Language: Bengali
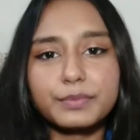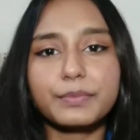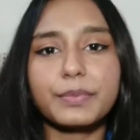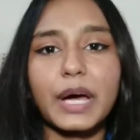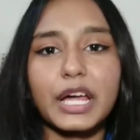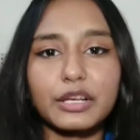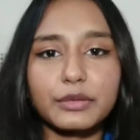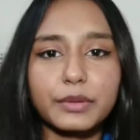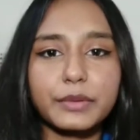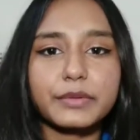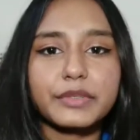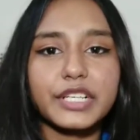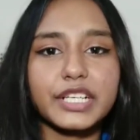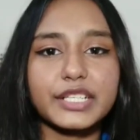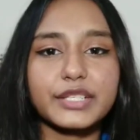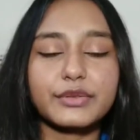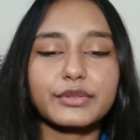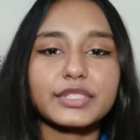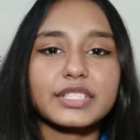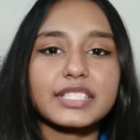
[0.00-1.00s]
ভালোভাবে
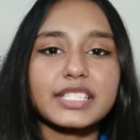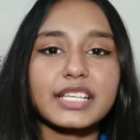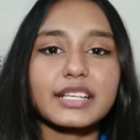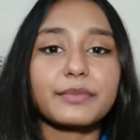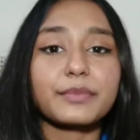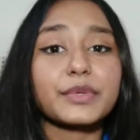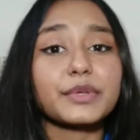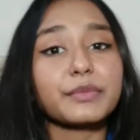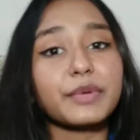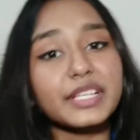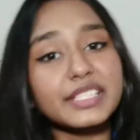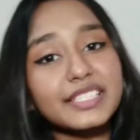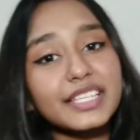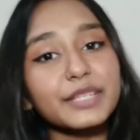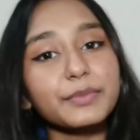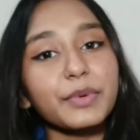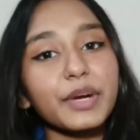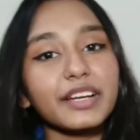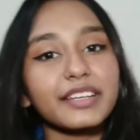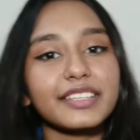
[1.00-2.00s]
রেডি হতে চান আপনার
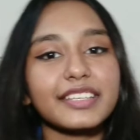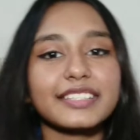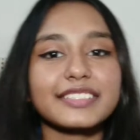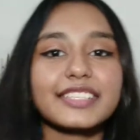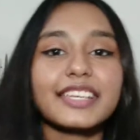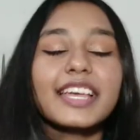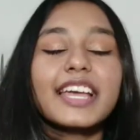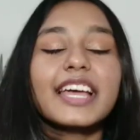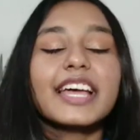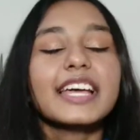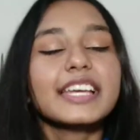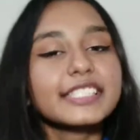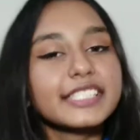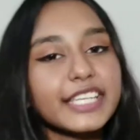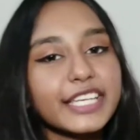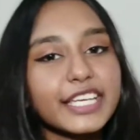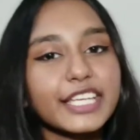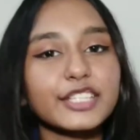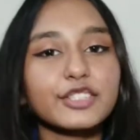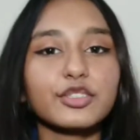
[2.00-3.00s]
বাসায় পার্টি আছে
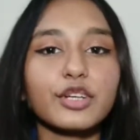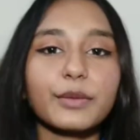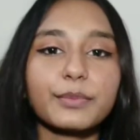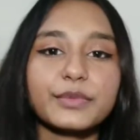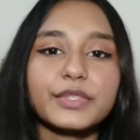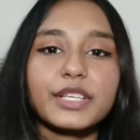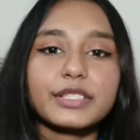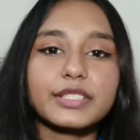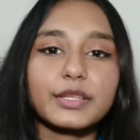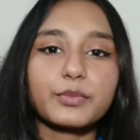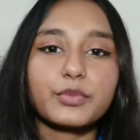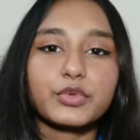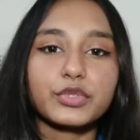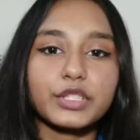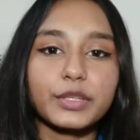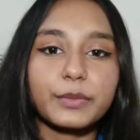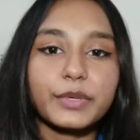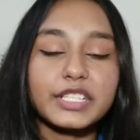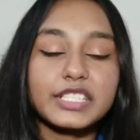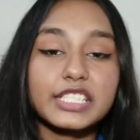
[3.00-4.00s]
সেক্ষেত্রে আপনি এটা
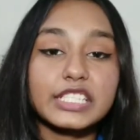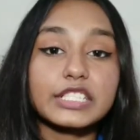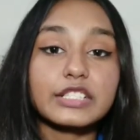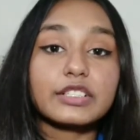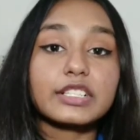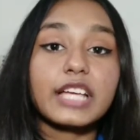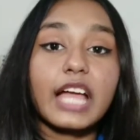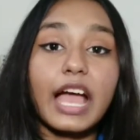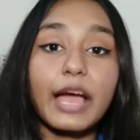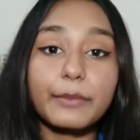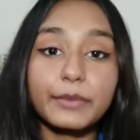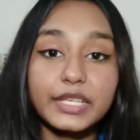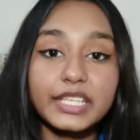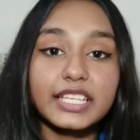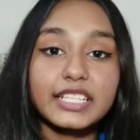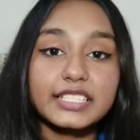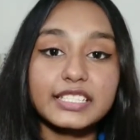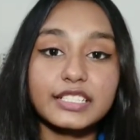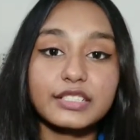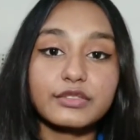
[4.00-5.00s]
পড়তে পারেন সেটা থেকে আমি
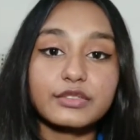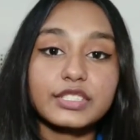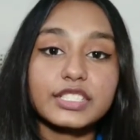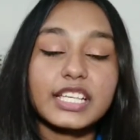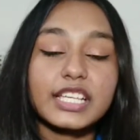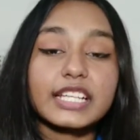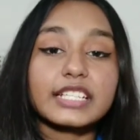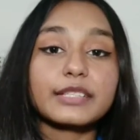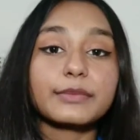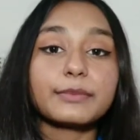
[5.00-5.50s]
এখানে যা করেছি একটা